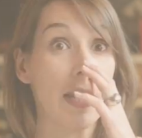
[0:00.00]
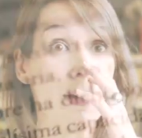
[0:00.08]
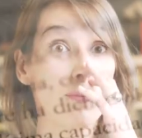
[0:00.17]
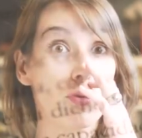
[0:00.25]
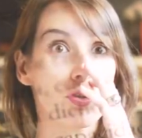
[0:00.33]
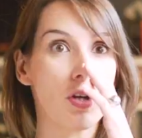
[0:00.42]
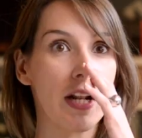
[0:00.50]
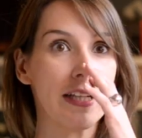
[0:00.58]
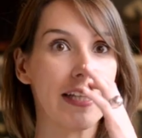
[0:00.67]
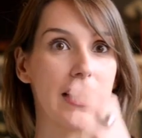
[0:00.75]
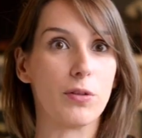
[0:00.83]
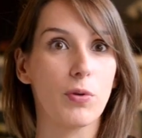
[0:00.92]
leer mucho la
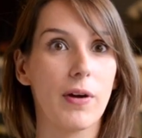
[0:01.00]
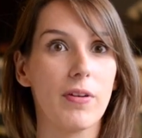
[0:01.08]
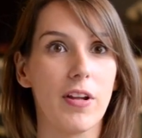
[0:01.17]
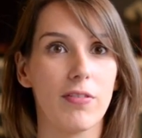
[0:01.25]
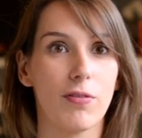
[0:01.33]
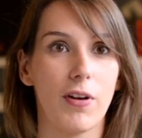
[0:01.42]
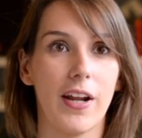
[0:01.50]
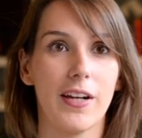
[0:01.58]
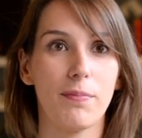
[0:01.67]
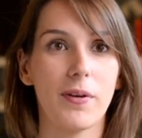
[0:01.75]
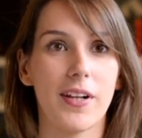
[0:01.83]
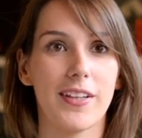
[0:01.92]
literatura
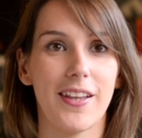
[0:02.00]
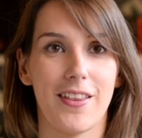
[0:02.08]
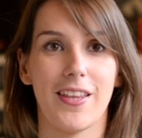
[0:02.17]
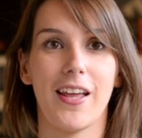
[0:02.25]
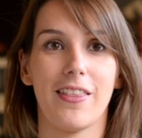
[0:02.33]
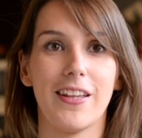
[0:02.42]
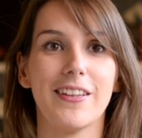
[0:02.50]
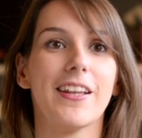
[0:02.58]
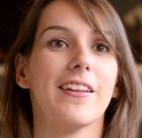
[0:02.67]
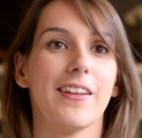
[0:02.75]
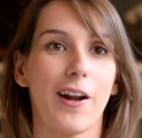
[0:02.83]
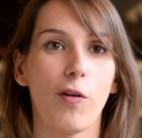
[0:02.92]
venezolana para tratar de
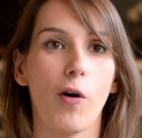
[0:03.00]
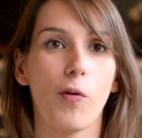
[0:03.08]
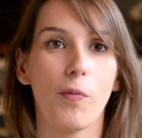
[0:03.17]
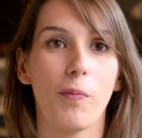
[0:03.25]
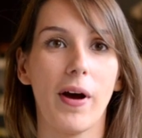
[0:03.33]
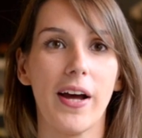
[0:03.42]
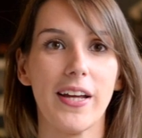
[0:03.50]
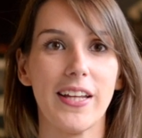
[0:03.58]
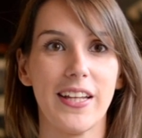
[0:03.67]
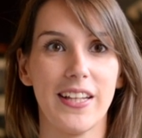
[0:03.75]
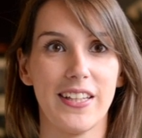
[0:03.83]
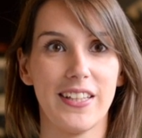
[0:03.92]
entenderlo aún más
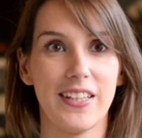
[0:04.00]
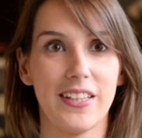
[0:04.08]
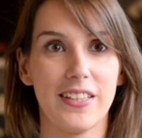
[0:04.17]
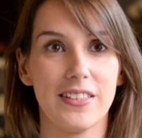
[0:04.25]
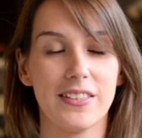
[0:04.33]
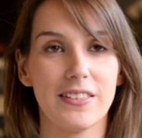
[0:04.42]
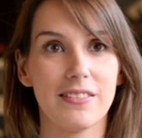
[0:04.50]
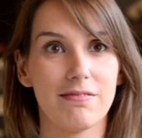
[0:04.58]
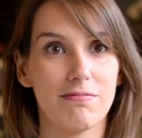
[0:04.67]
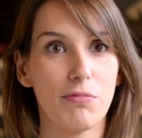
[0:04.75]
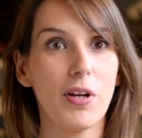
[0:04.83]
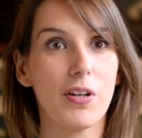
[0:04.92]
y,
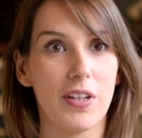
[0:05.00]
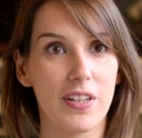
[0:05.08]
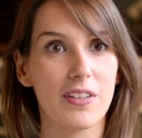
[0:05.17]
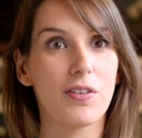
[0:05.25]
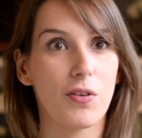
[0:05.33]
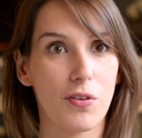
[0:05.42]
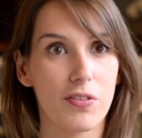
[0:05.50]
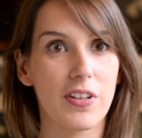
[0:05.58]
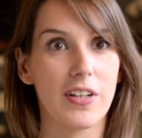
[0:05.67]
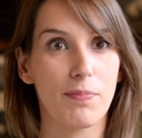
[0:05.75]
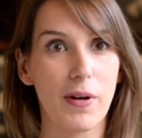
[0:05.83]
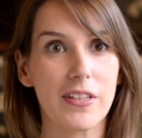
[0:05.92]
bueno, y
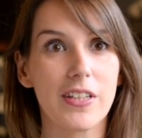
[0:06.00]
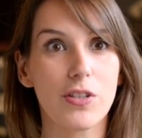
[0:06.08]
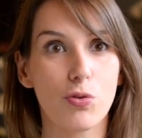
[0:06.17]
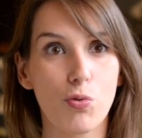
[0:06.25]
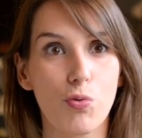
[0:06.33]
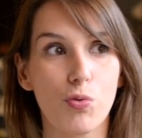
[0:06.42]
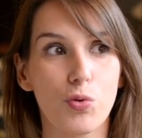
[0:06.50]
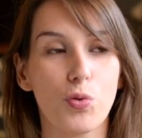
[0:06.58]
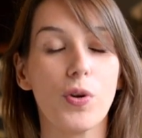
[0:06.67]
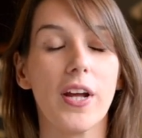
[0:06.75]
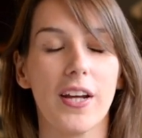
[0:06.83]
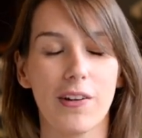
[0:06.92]
conocer parte de su
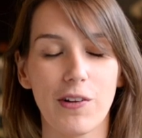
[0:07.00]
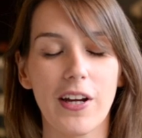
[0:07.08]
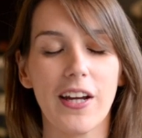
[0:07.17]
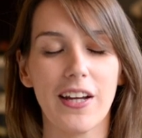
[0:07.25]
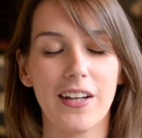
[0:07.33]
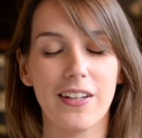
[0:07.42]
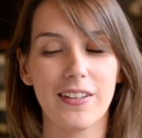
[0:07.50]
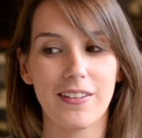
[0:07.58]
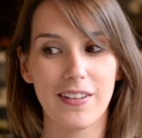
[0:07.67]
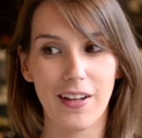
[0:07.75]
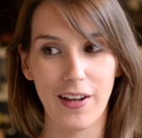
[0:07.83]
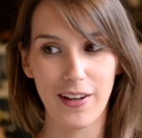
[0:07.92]
cultura y creo que
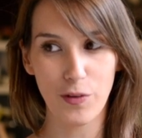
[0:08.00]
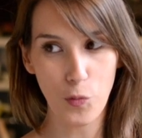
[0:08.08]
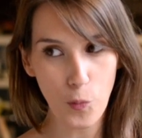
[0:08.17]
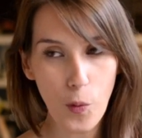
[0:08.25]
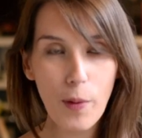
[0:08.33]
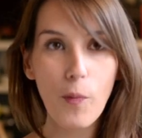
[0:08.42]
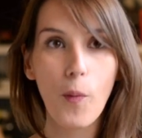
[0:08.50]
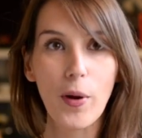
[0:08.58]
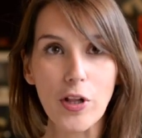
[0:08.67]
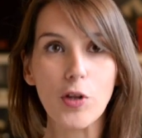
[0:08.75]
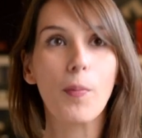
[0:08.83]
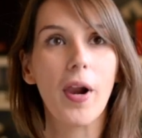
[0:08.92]
es un buen
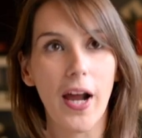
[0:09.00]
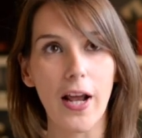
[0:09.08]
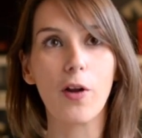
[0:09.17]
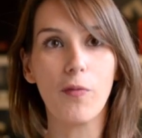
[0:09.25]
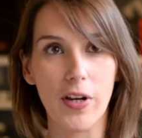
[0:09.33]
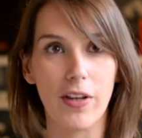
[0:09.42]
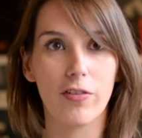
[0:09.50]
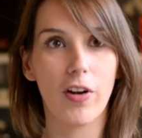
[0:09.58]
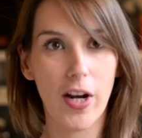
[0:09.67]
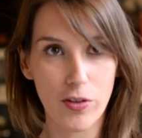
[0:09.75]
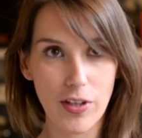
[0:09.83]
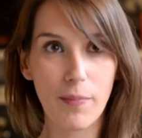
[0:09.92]
momento para que los
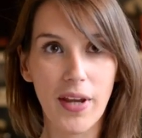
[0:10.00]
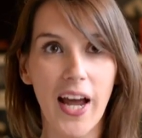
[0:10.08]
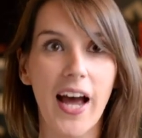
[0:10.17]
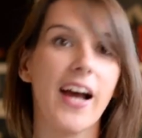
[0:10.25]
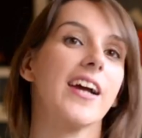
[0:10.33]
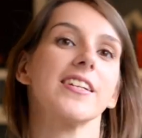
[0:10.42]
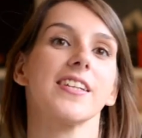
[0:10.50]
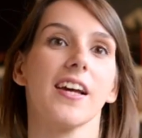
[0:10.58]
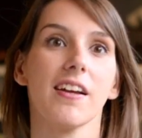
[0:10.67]
venezolanos también hagan ese